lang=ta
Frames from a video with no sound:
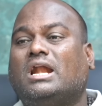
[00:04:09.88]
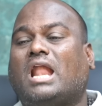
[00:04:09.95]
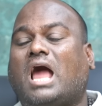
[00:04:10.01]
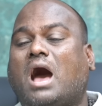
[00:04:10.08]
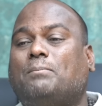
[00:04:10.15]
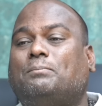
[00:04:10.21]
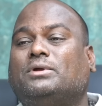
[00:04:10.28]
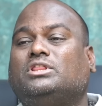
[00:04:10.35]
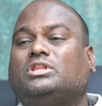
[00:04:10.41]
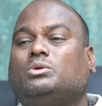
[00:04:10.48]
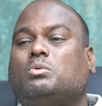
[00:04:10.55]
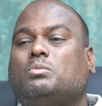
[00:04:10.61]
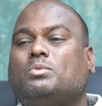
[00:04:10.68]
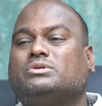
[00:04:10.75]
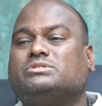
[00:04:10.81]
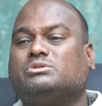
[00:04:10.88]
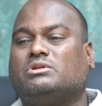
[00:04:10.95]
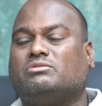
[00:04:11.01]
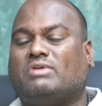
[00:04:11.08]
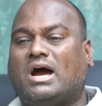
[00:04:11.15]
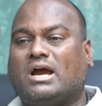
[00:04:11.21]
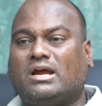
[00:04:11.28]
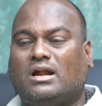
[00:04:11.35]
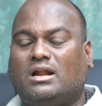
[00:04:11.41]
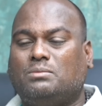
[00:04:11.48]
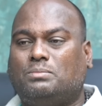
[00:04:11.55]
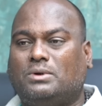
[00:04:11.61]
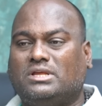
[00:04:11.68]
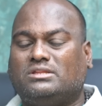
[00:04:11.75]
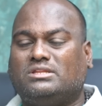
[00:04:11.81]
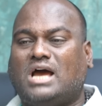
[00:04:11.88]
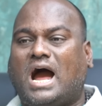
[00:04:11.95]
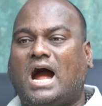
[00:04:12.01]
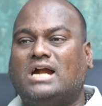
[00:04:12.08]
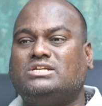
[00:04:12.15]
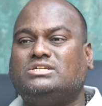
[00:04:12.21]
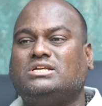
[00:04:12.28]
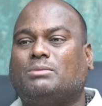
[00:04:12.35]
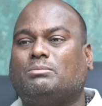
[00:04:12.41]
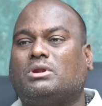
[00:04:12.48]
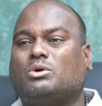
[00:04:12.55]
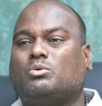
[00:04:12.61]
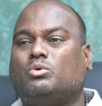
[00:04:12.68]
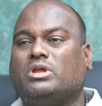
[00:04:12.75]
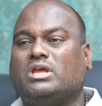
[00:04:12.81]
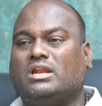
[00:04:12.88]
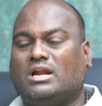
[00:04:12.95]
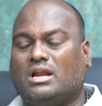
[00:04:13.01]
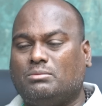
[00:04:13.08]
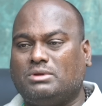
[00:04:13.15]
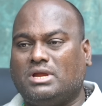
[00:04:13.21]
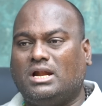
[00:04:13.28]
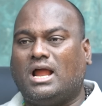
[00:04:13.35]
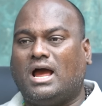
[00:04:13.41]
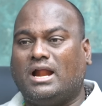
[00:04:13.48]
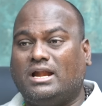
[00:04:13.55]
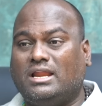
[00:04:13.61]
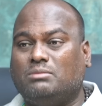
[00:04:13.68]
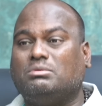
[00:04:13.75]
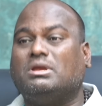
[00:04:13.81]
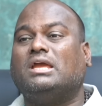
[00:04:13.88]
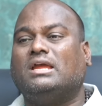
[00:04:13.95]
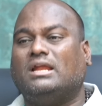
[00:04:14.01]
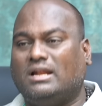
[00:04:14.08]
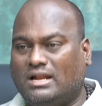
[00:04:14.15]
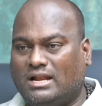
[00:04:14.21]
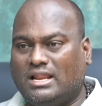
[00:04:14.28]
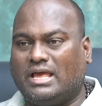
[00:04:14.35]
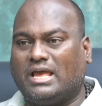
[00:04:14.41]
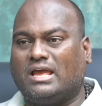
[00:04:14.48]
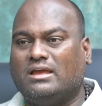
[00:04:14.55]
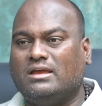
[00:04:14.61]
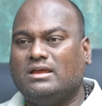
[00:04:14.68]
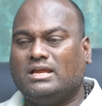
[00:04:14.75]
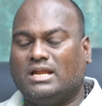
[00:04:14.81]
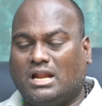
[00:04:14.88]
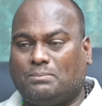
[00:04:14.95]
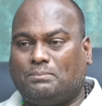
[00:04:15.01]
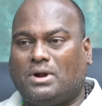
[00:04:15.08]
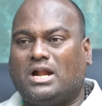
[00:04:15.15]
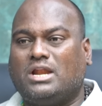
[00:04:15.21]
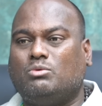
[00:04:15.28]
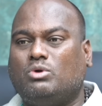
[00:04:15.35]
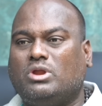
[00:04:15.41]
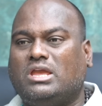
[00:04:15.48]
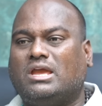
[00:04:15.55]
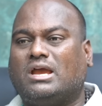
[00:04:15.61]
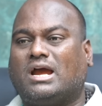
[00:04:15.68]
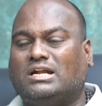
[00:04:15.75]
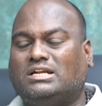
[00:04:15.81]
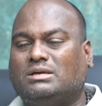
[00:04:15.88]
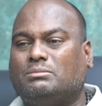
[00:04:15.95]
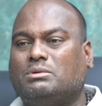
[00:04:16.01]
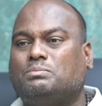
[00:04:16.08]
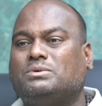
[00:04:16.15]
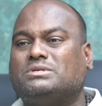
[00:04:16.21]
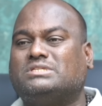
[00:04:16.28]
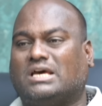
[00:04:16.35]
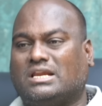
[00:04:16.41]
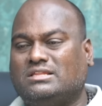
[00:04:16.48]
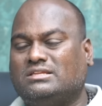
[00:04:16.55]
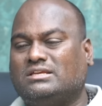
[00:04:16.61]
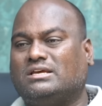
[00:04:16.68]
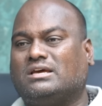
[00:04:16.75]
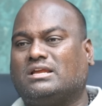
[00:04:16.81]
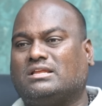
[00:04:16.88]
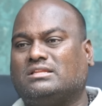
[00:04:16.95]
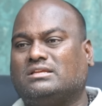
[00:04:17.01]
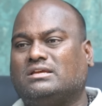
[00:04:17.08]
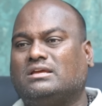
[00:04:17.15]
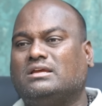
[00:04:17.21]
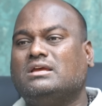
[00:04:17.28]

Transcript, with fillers: நாற்பத்தி ஒன்பது சதவீத வாக்குகளை பிடித்து ஆட்சி அமரக்கூடிய நிலைமையில் ஐடிஎம்கே இல்லை எடப்பாடியுடைய கட்டமைப்பு சரிந்திருக்கிறது